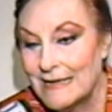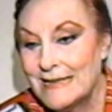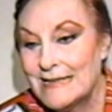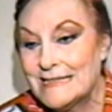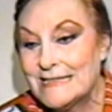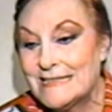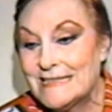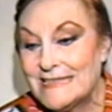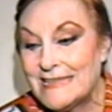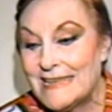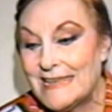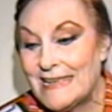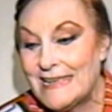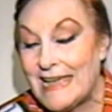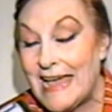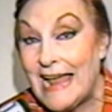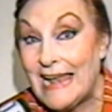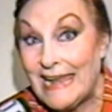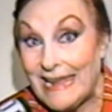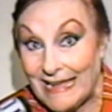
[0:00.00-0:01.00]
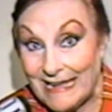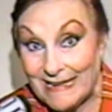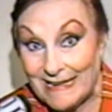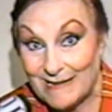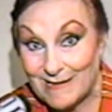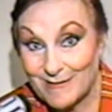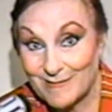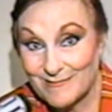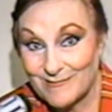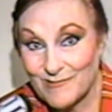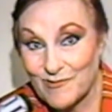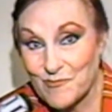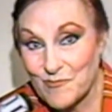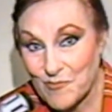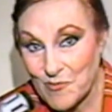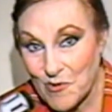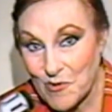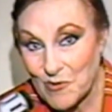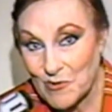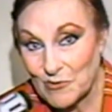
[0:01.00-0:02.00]
se alejen un
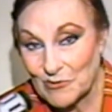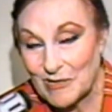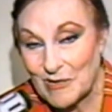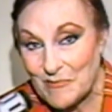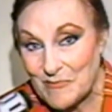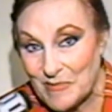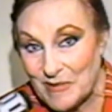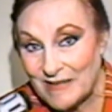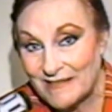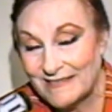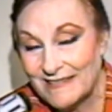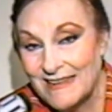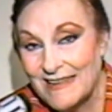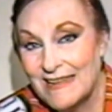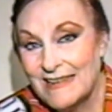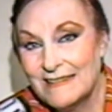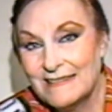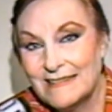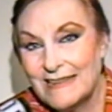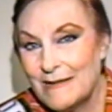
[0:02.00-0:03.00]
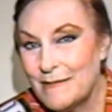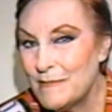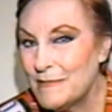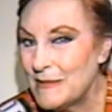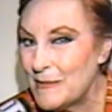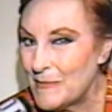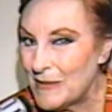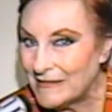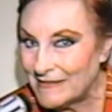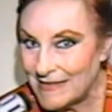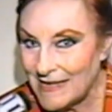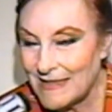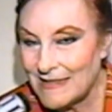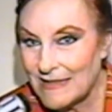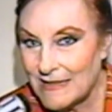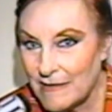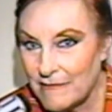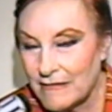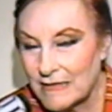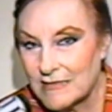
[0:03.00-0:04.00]
poco también de
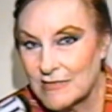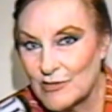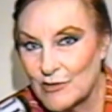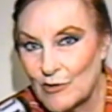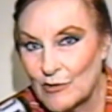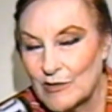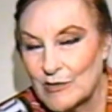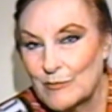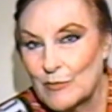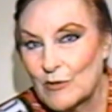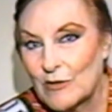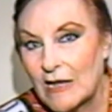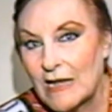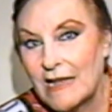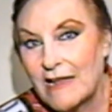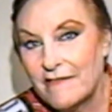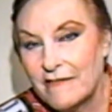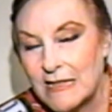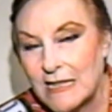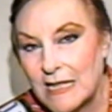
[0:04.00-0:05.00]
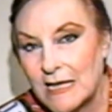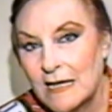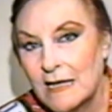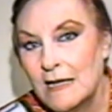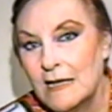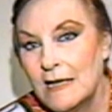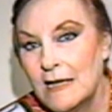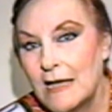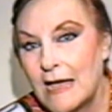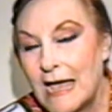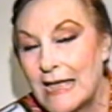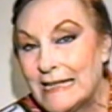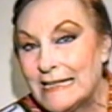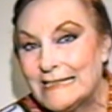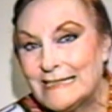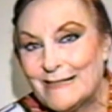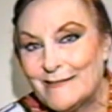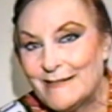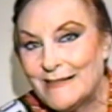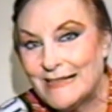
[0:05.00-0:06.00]
demasiadas diversiones, porque en la vida hay que
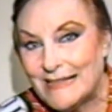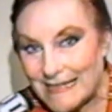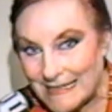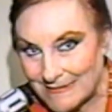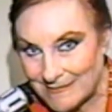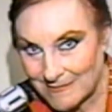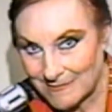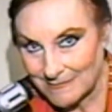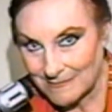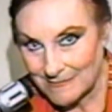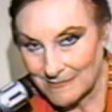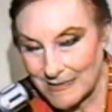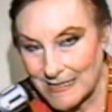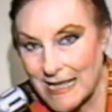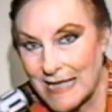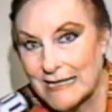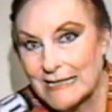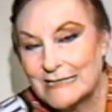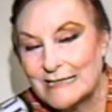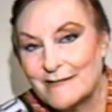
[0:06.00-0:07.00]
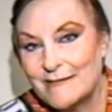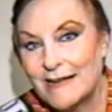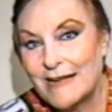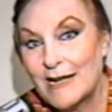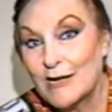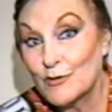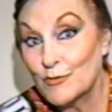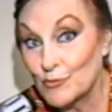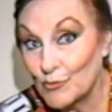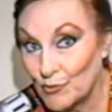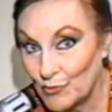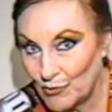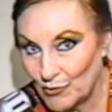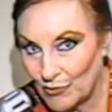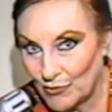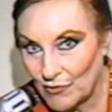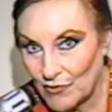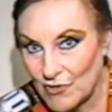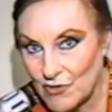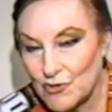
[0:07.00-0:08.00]
trabajar y hay que trabajar duro.
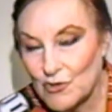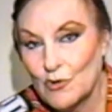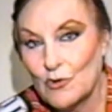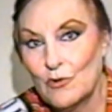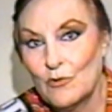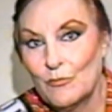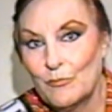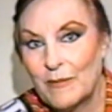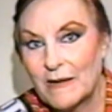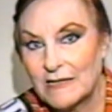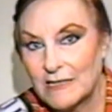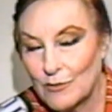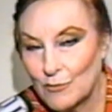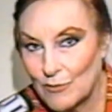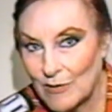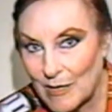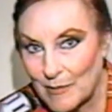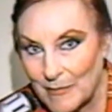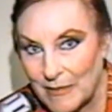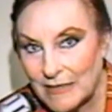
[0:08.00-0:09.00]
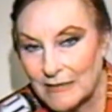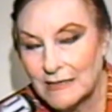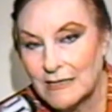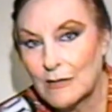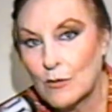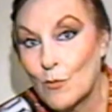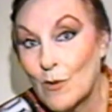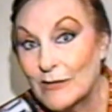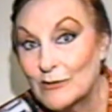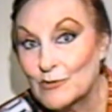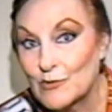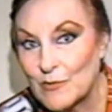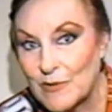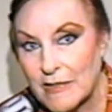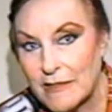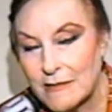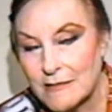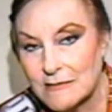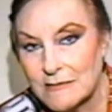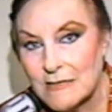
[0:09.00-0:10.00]
Yo particularmente cuatro
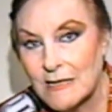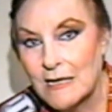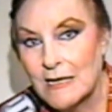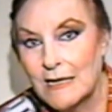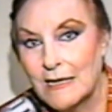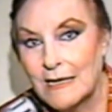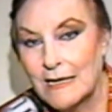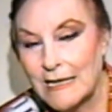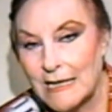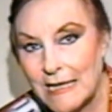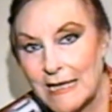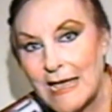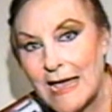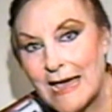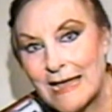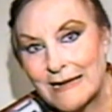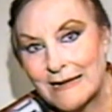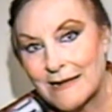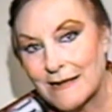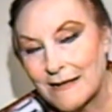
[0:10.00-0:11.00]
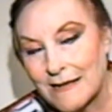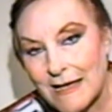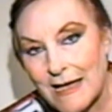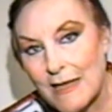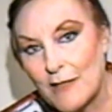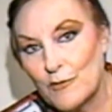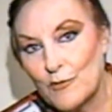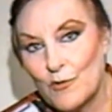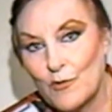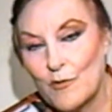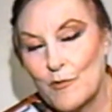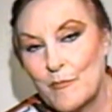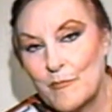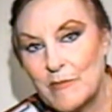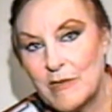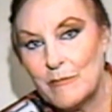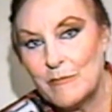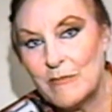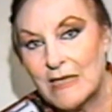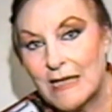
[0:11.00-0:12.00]
veces he arrancado
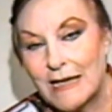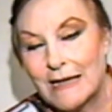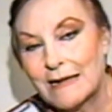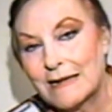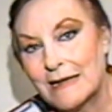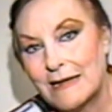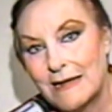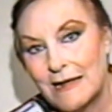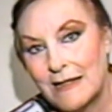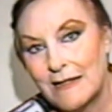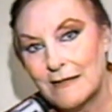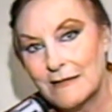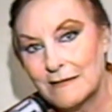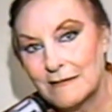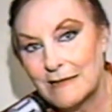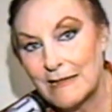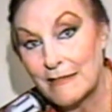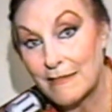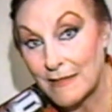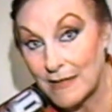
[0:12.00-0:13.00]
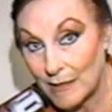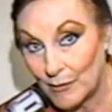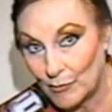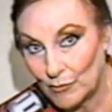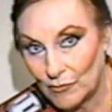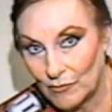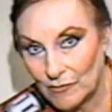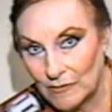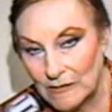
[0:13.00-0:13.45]
mi, carrera de cero.